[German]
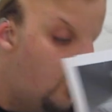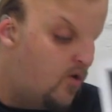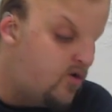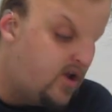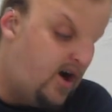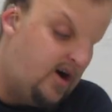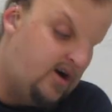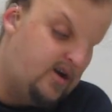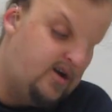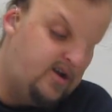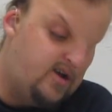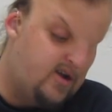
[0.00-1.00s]
Gut, der
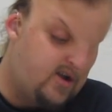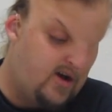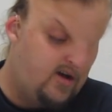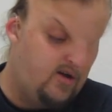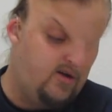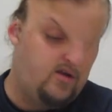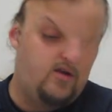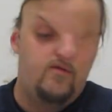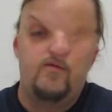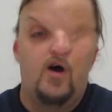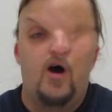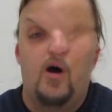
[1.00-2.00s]
Haken an der Sache
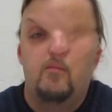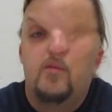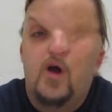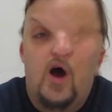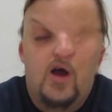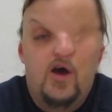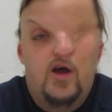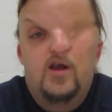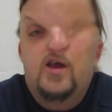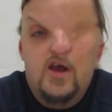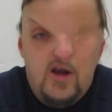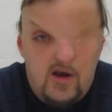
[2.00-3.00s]
ist, wir haben gar
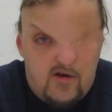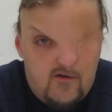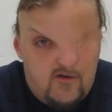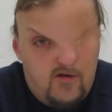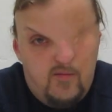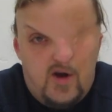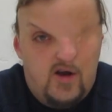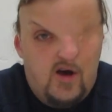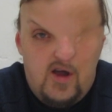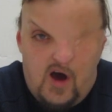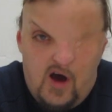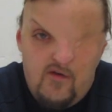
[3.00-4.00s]
kein genetisches
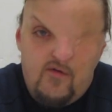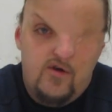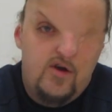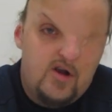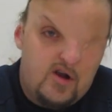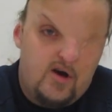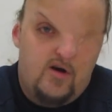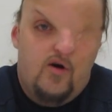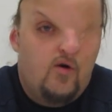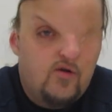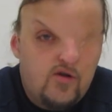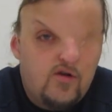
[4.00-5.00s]
Material von Hitler,
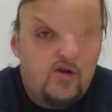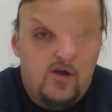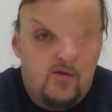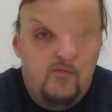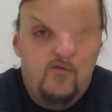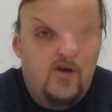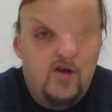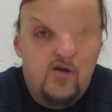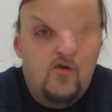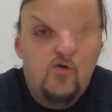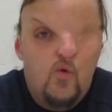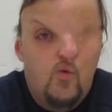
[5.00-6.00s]
aus dem wir
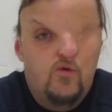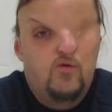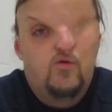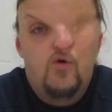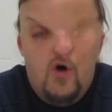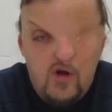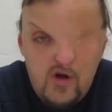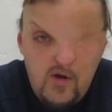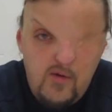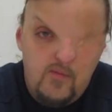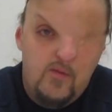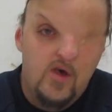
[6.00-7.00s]
ihn klonen
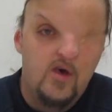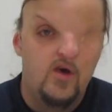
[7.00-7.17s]
könnten.